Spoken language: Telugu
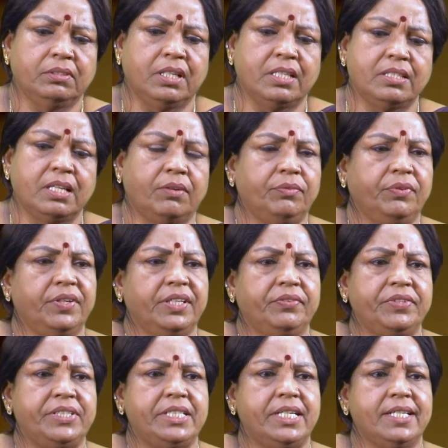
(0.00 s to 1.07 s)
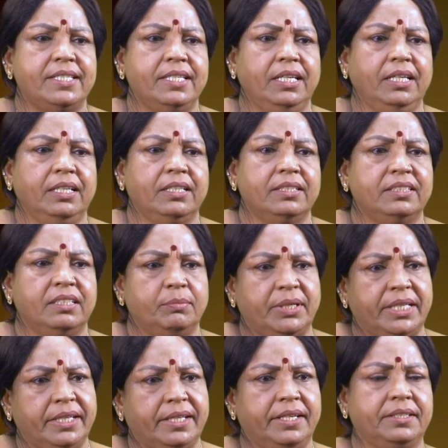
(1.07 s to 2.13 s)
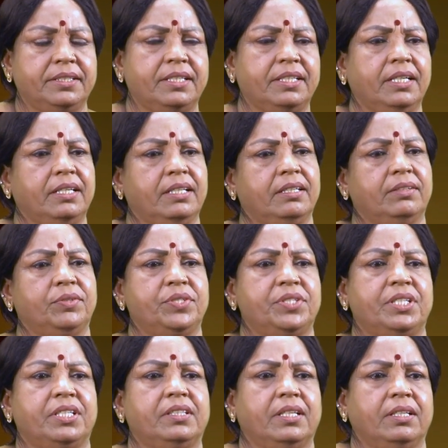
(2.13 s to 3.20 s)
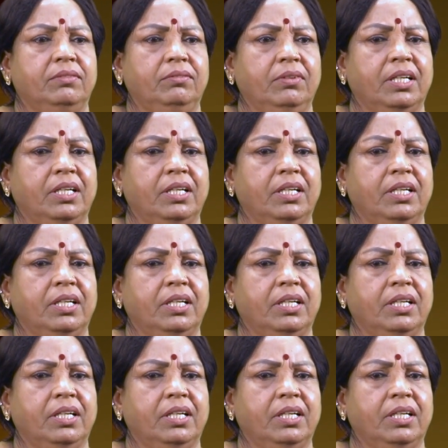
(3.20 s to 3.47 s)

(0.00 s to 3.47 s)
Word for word: ఆ సాఫ్ట్వేర్ క్విట్ చేసి సినిమా డైరెక్టర్గా వచ్చాడు తను